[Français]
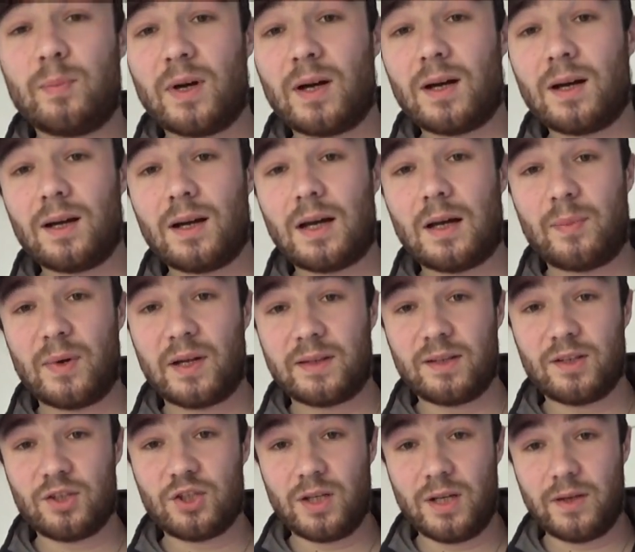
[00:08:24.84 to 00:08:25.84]
pas à
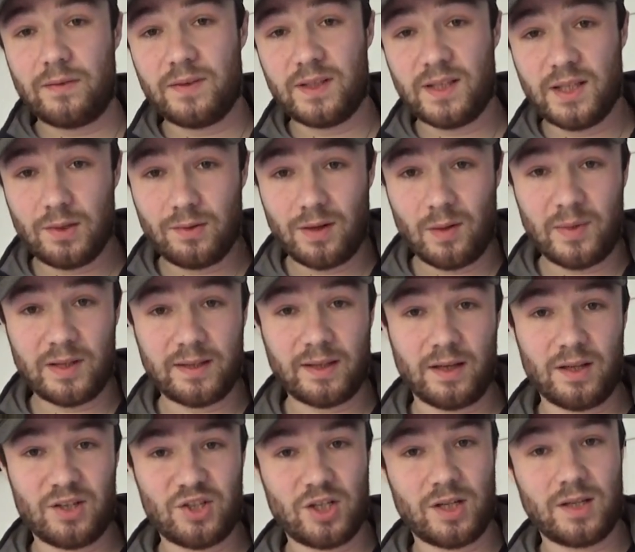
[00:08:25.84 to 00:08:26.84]
partager la vidéo, à mettre
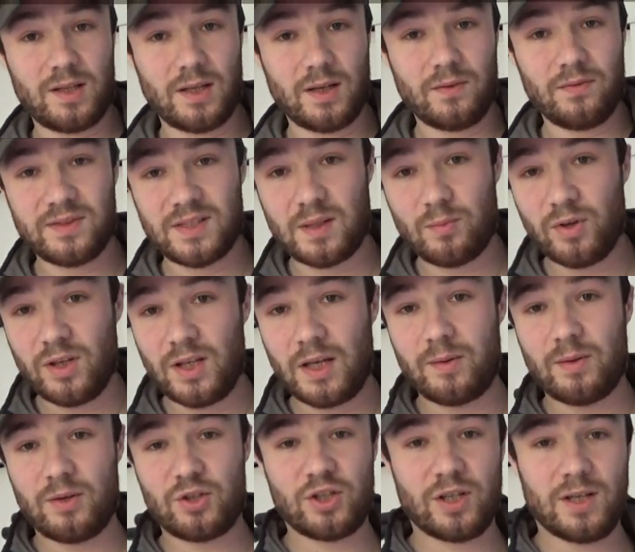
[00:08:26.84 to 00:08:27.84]
un j'aime et à vous abonner
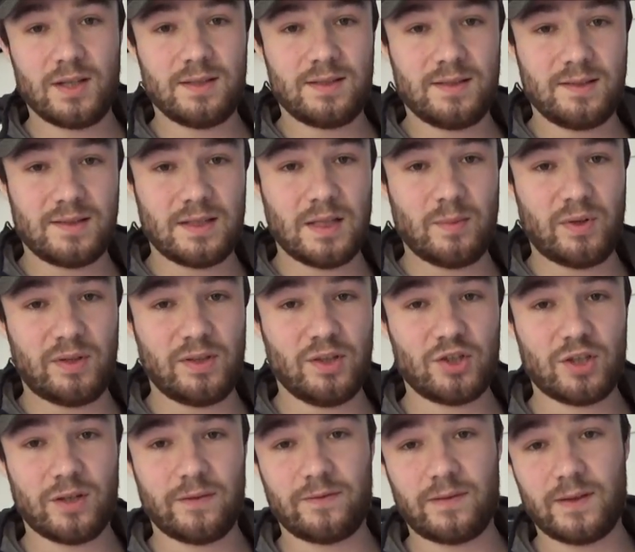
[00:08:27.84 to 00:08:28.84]
à la chaîne si ce n'est pas
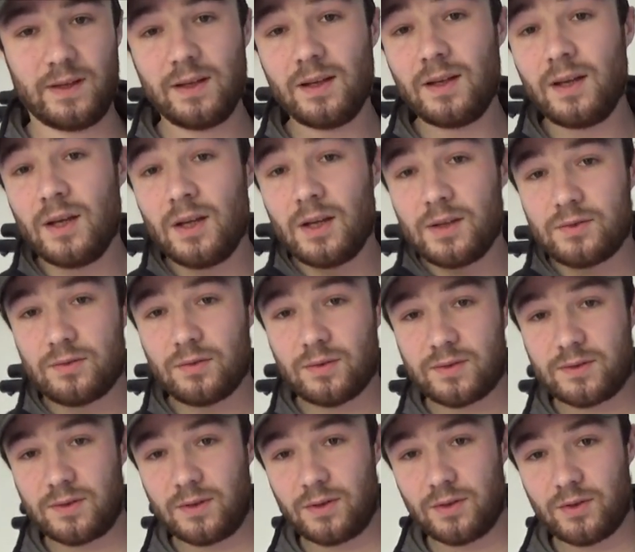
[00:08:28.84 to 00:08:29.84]
déjà fait. Sur
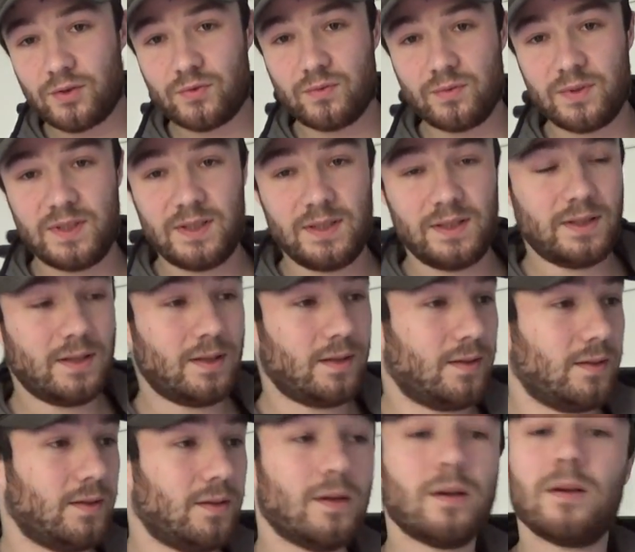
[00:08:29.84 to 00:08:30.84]
ce, je vous dis
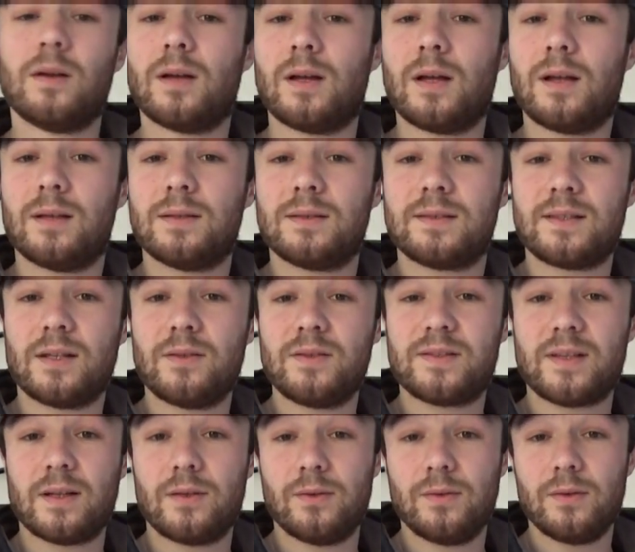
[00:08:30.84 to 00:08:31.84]
euh, salut
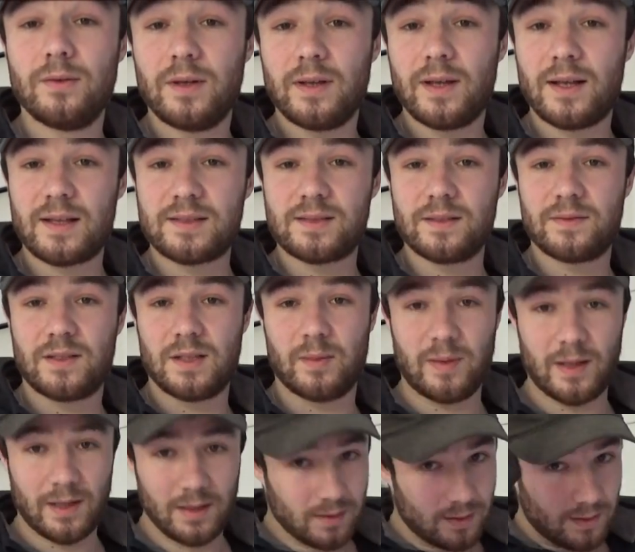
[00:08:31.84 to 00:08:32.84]
salut, airsoftez
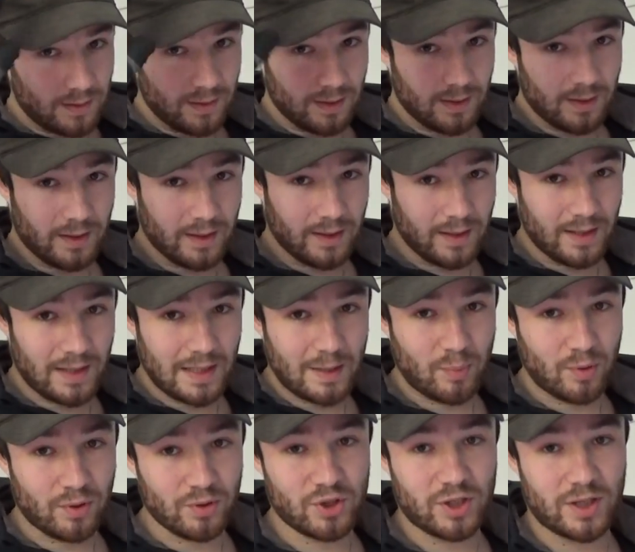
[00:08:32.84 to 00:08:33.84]
bien et à la
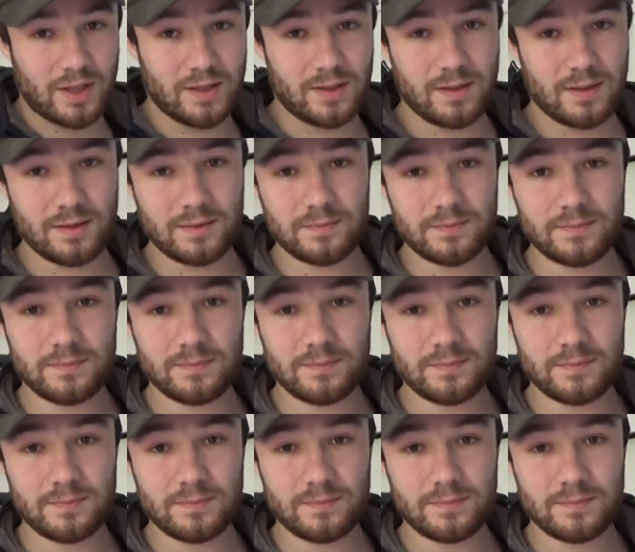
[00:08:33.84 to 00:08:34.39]
prochaine